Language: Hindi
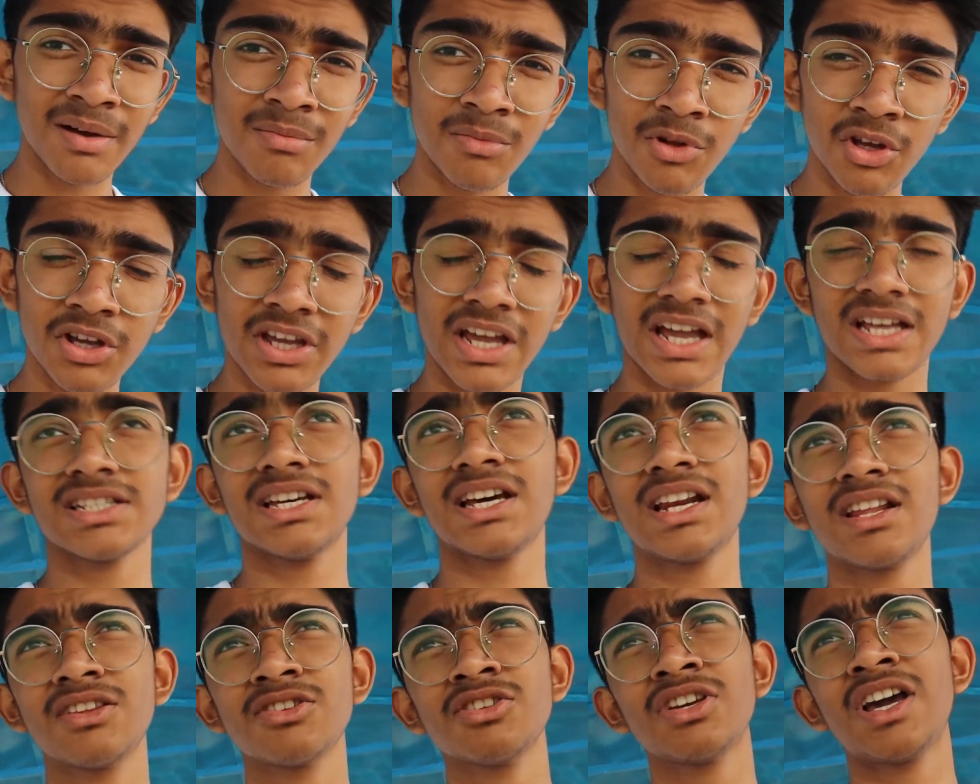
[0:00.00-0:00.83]
हम लोग यहाँ
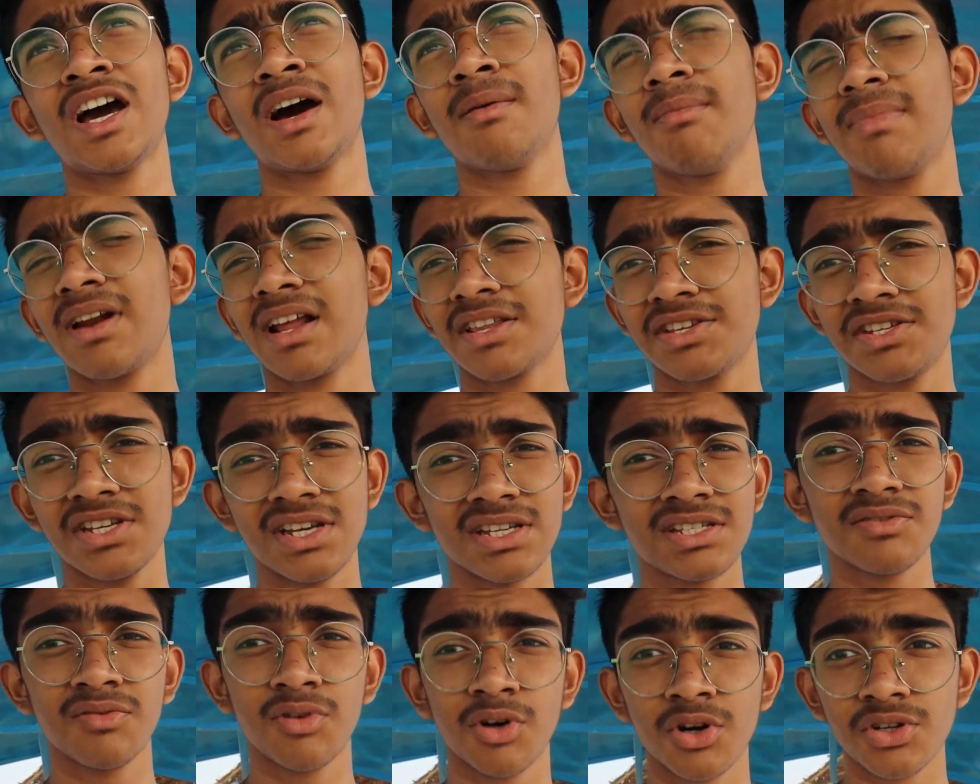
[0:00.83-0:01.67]
जा रहे हैं तो यहाँ पर अच्छी
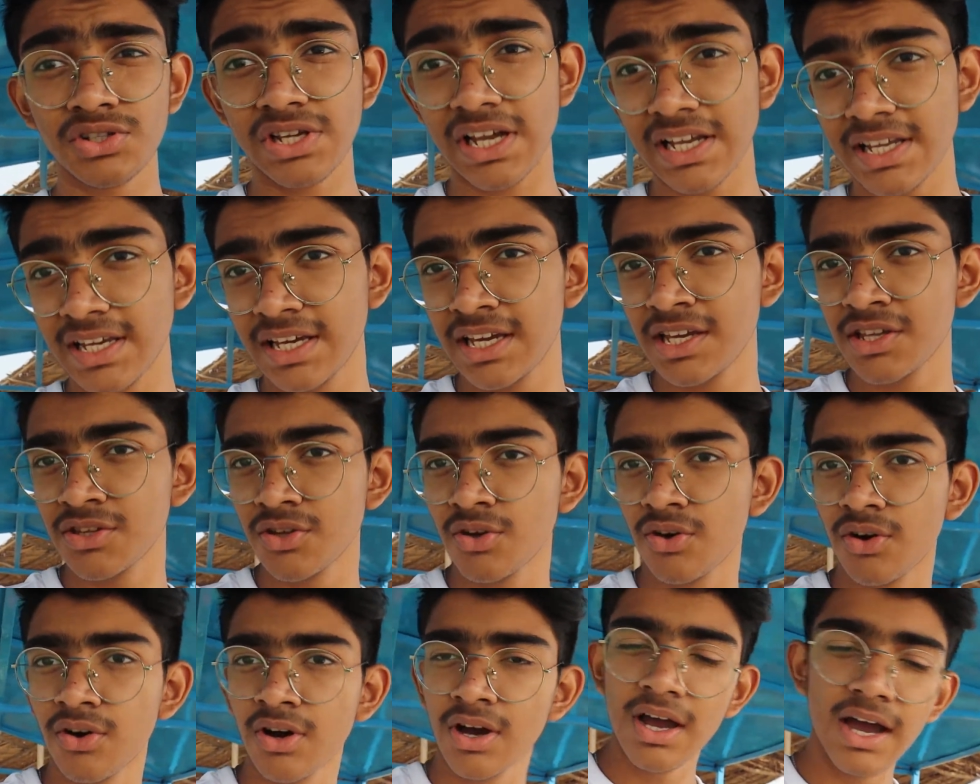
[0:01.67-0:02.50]
अच्छी फ़ोटोज़ आ जाएंगी
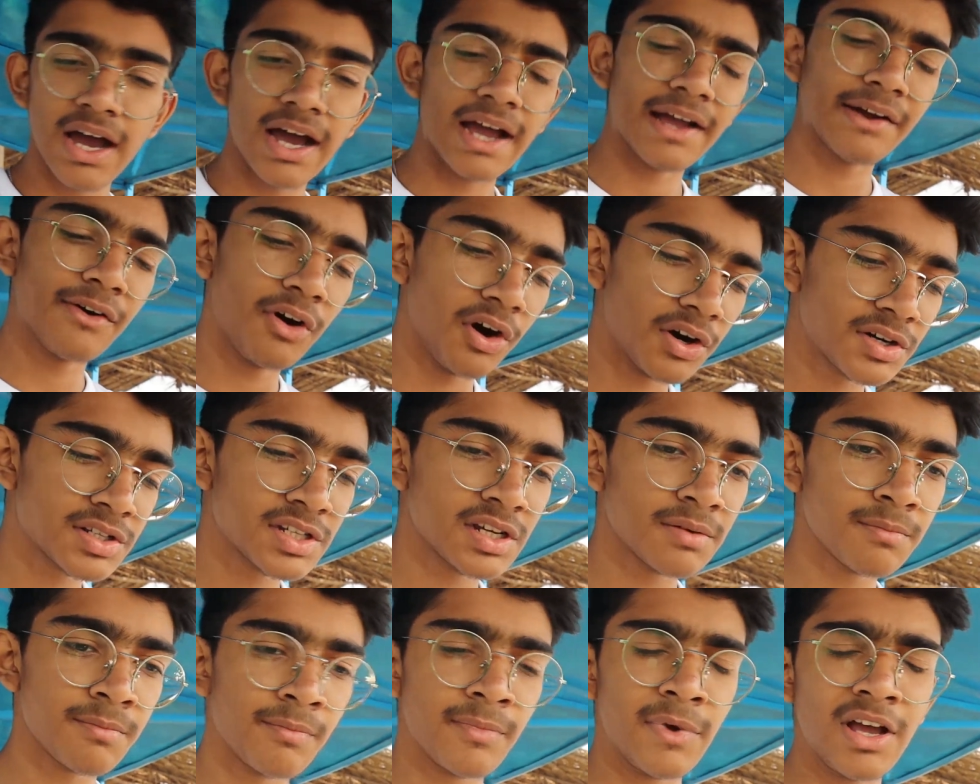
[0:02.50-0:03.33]
तो आई गॉट
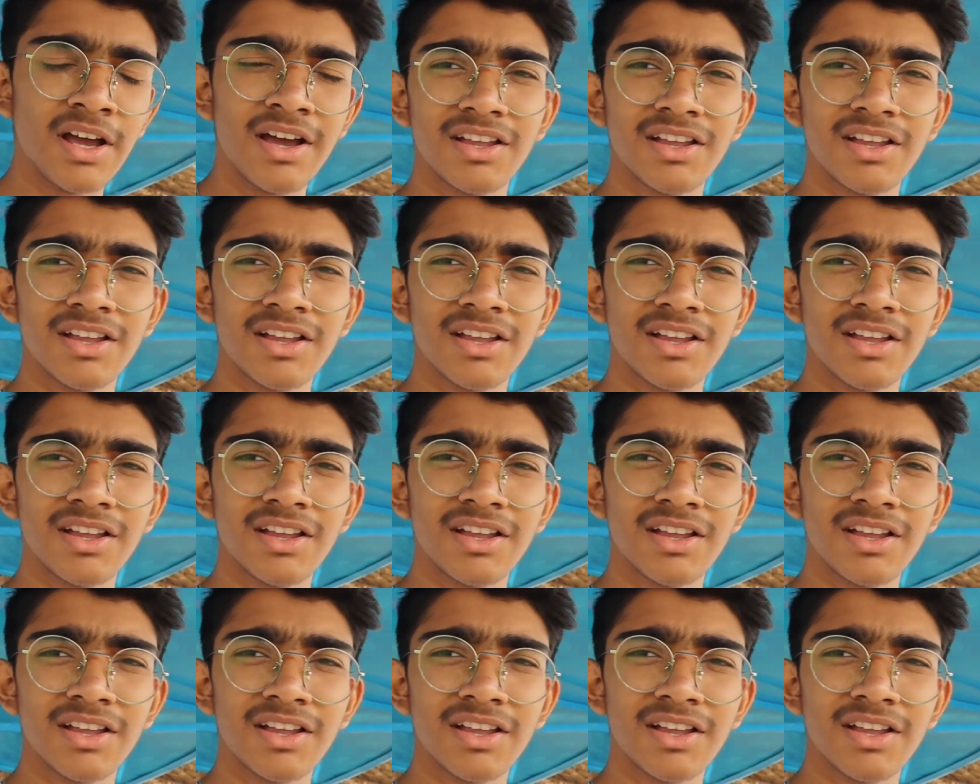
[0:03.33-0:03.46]
सम